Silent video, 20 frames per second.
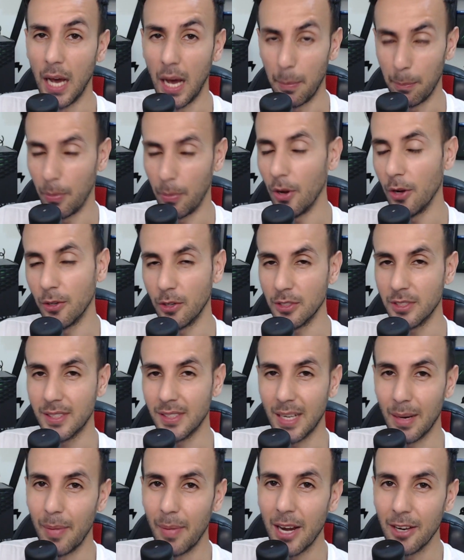Apoie o nosso
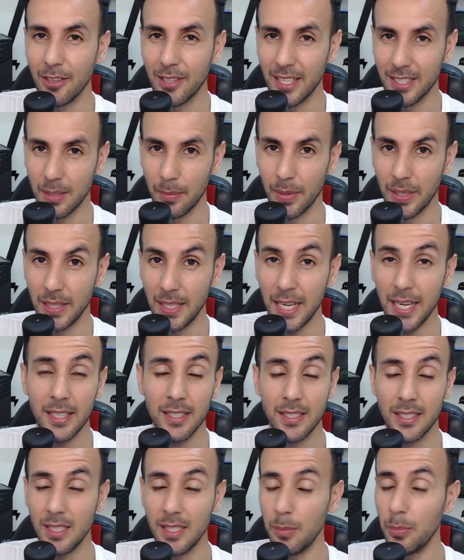trabalho dessa maneira
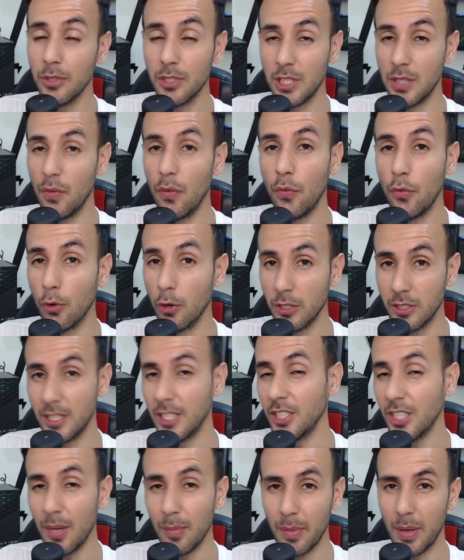e, se possível for,
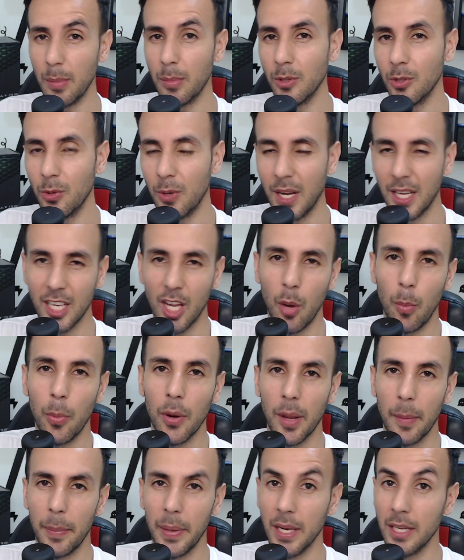seja membro do canal
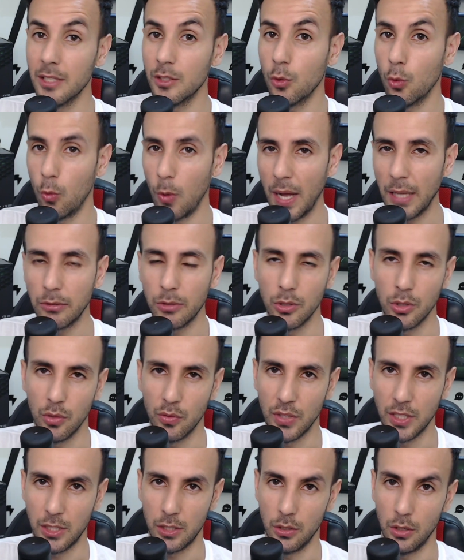por apenas R$
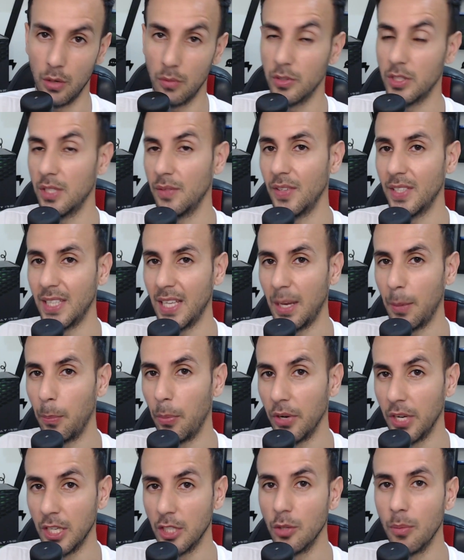4,99. Você vai estar
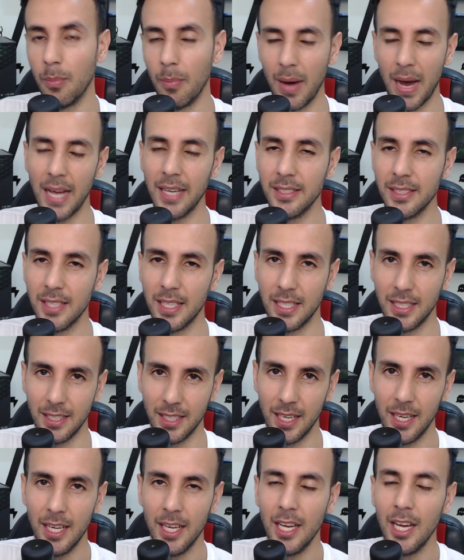apoiando mais
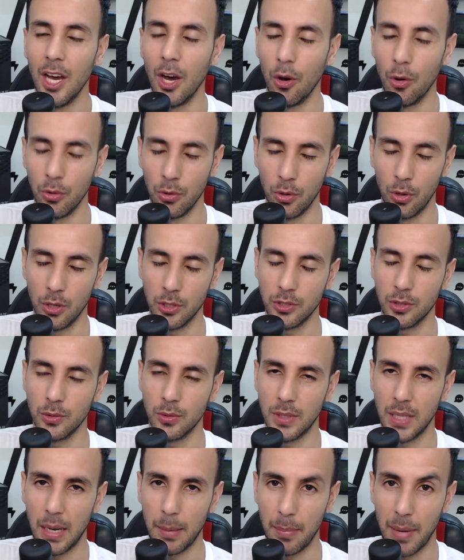ainda o
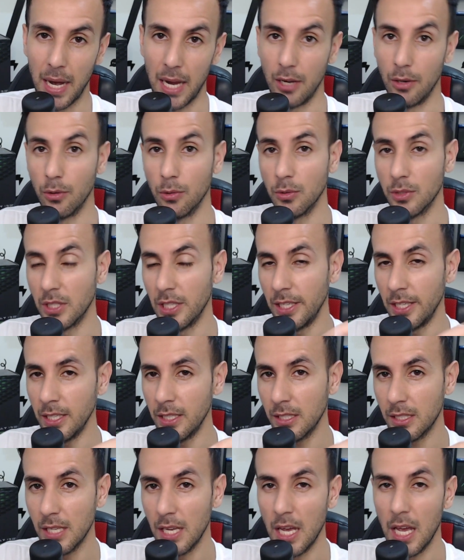nosso trabalho. Os
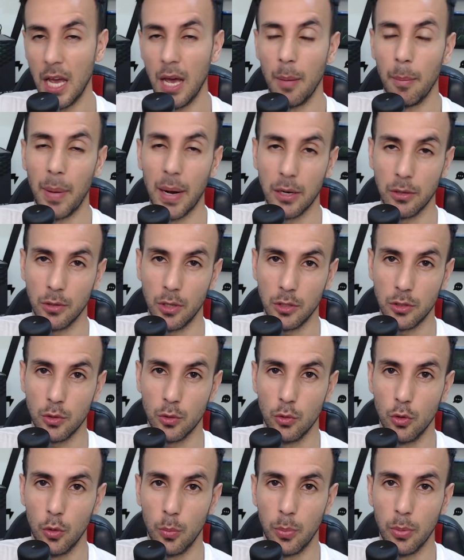links para o
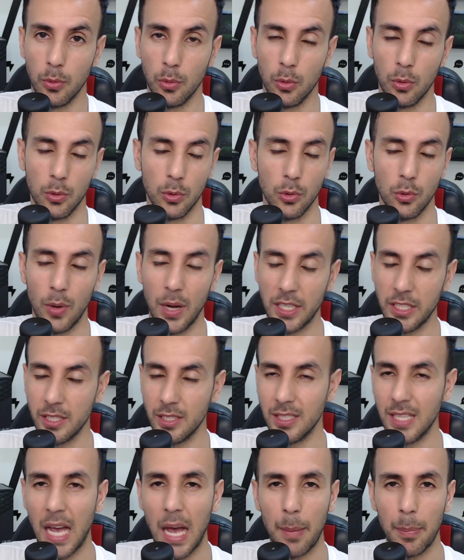nosso grupo do
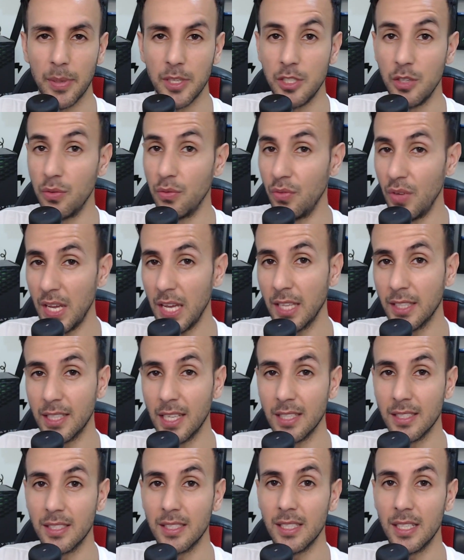WhatsApp de
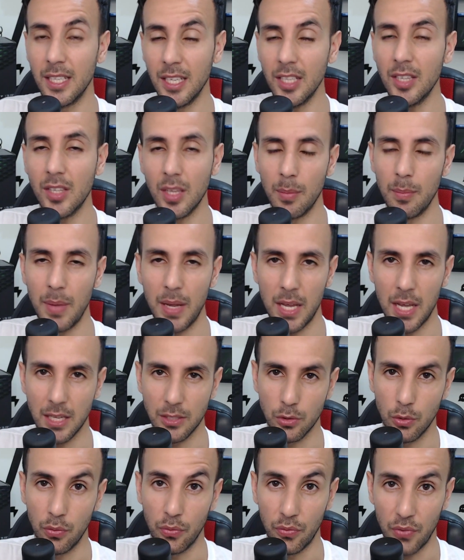vendas e também
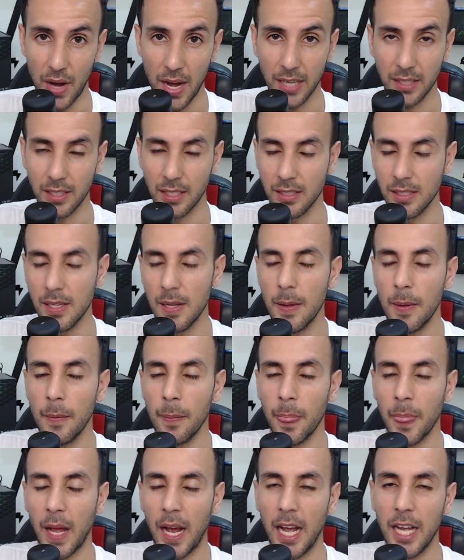as ofertas
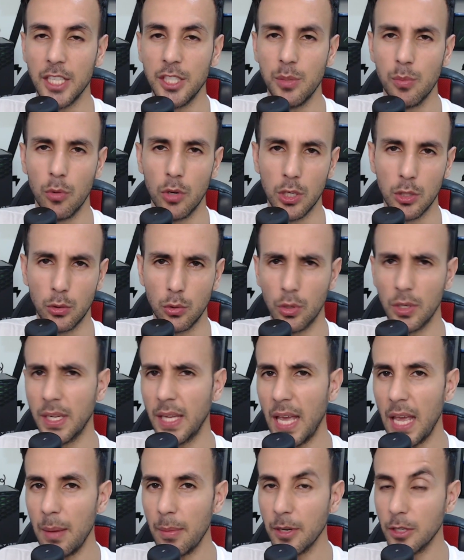aí de monitor
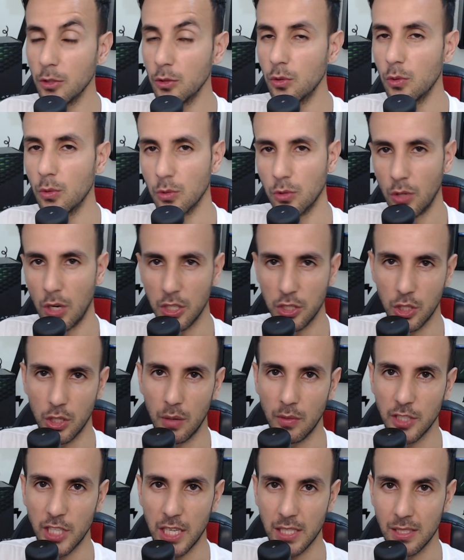gamer dos consoles de
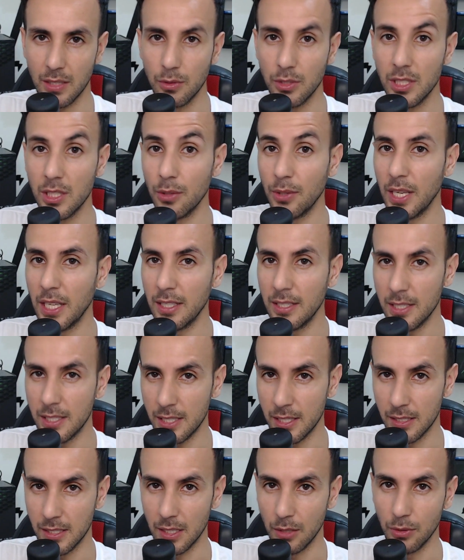nova geração estão na
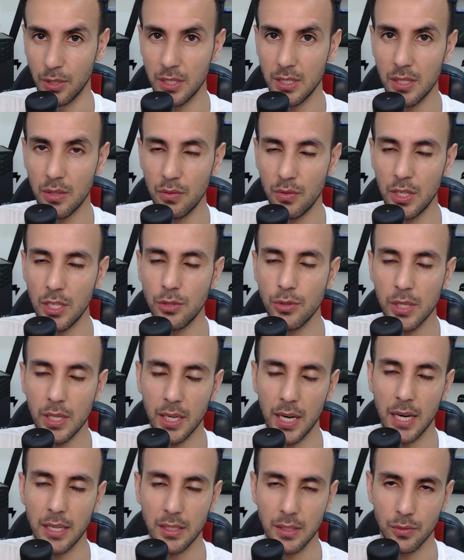descrição desse vídeo. E
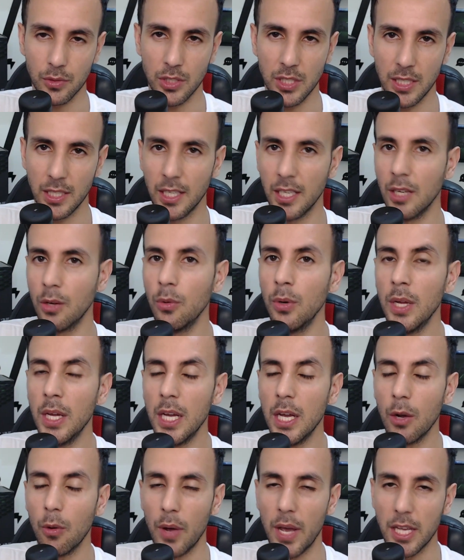claro, se você ainda não
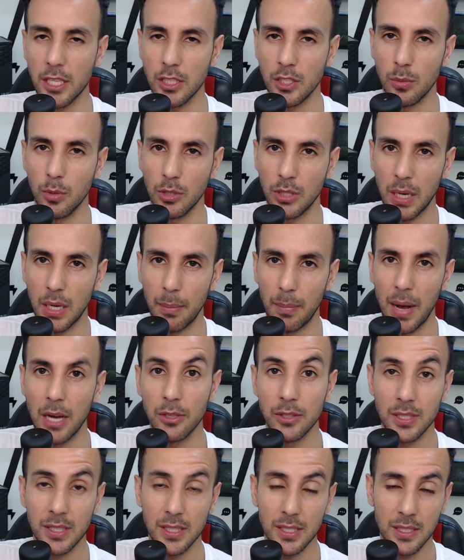conhece o meu
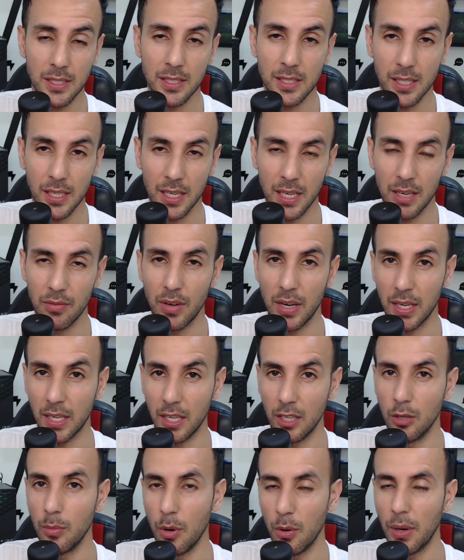trabalho, se inscreva
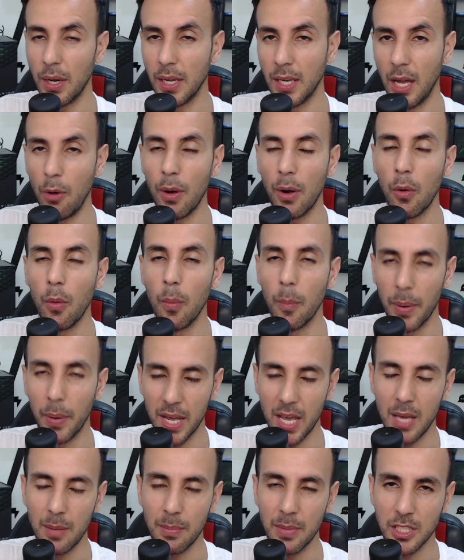aqui no meu canal,
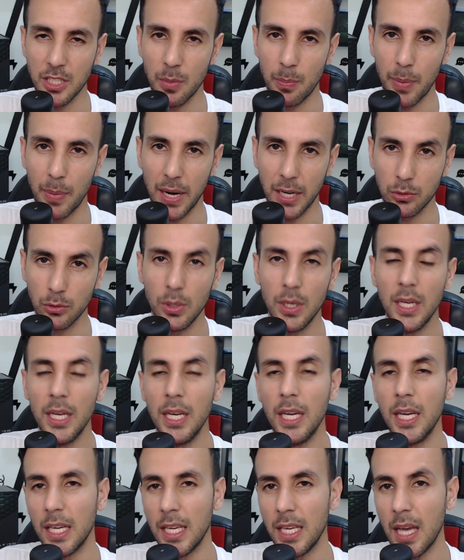acompanhe aí mais de perto
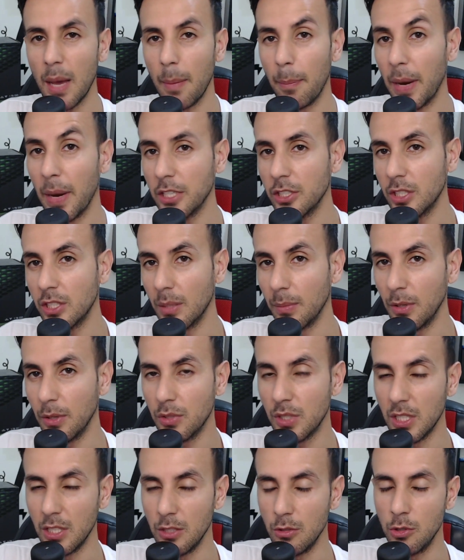e aperte também
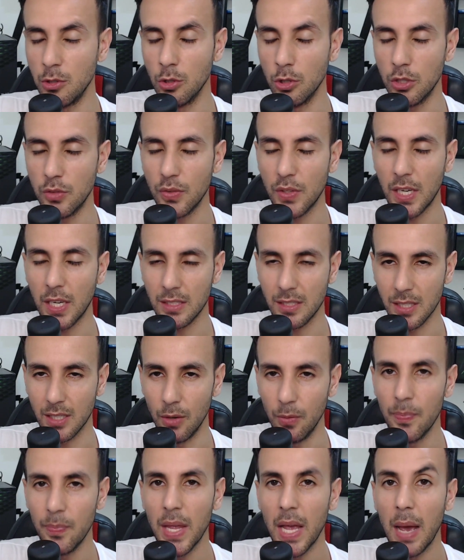o sininho de
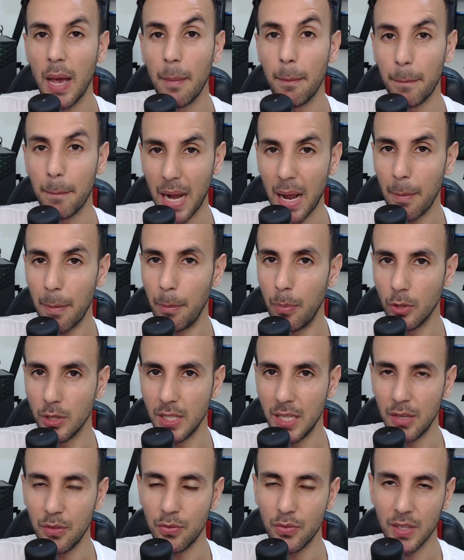notificação para
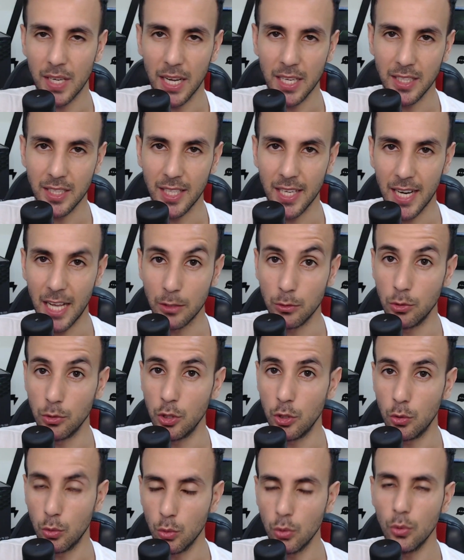poder ficar inteirado
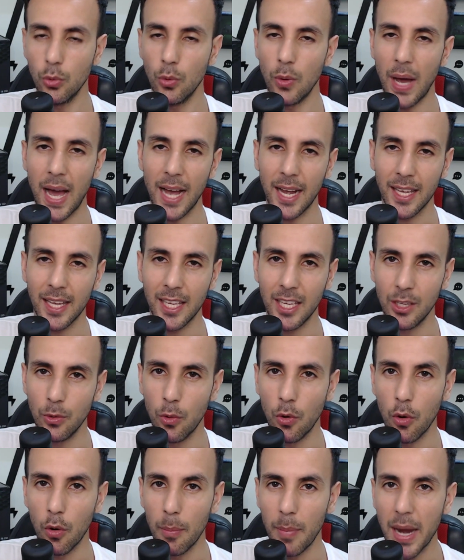de tudo aqui
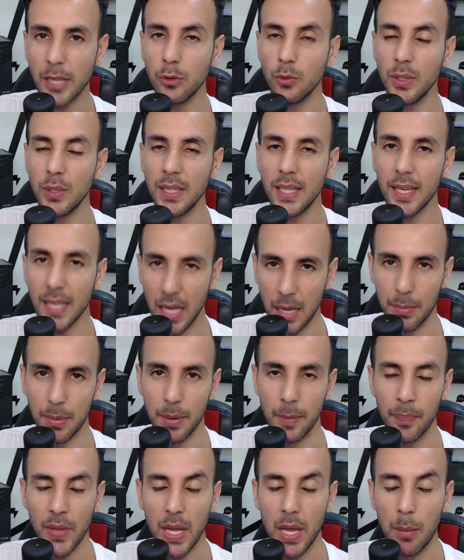no Roberto in the
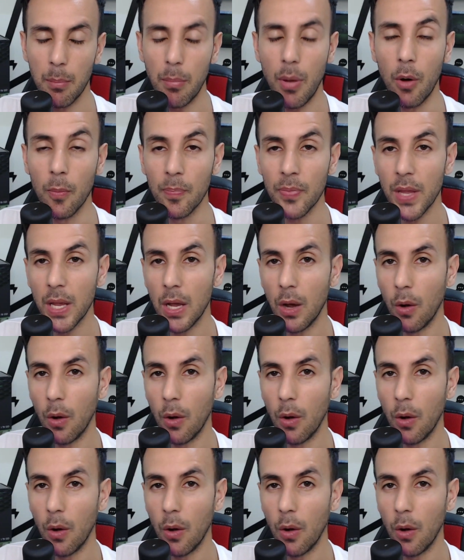Game. Bom,